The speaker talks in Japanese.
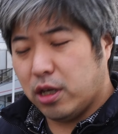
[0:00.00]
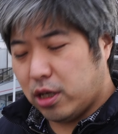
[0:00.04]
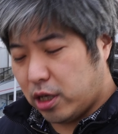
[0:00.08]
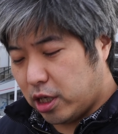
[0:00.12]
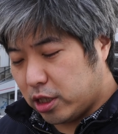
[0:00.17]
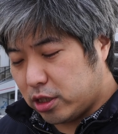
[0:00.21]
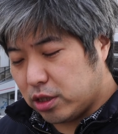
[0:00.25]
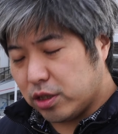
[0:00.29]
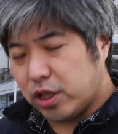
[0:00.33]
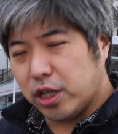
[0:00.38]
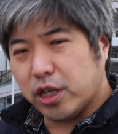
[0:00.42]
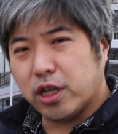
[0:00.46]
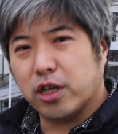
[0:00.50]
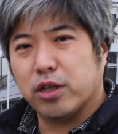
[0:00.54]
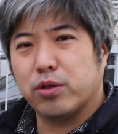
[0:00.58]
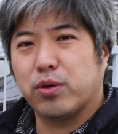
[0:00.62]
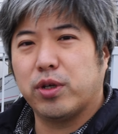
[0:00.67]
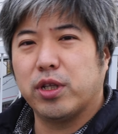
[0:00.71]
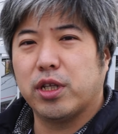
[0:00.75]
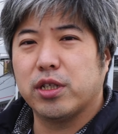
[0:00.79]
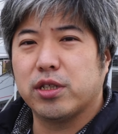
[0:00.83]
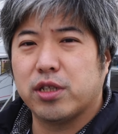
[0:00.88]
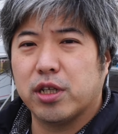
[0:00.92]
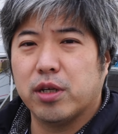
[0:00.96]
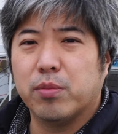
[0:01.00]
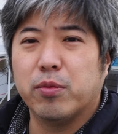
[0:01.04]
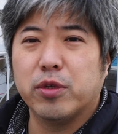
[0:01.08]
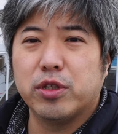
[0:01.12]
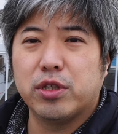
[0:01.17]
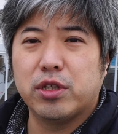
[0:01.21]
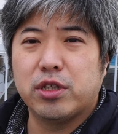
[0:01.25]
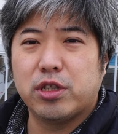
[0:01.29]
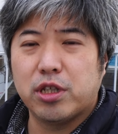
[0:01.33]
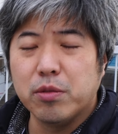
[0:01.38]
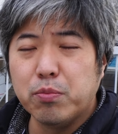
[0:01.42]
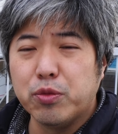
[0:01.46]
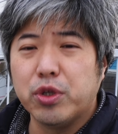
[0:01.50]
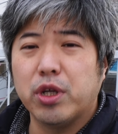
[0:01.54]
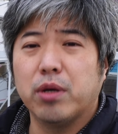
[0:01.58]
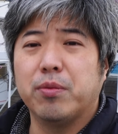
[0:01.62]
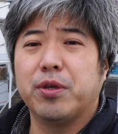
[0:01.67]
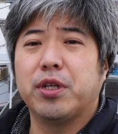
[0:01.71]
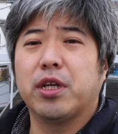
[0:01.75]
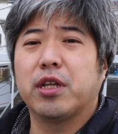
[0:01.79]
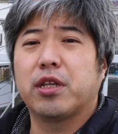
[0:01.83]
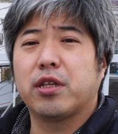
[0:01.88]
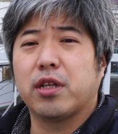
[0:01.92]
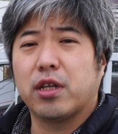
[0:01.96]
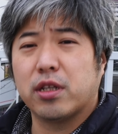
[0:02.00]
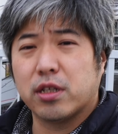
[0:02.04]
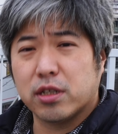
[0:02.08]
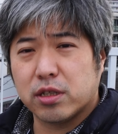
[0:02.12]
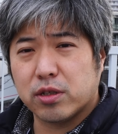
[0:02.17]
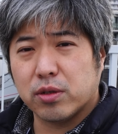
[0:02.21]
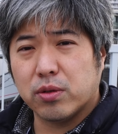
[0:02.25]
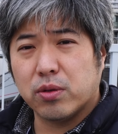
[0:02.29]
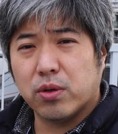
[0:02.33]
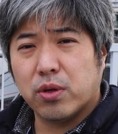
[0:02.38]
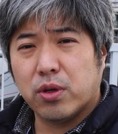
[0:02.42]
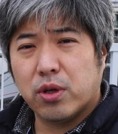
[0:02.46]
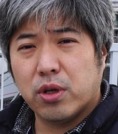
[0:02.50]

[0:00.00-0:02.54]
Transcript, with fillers: SD カードがですねもう全部ダメになってたんですよ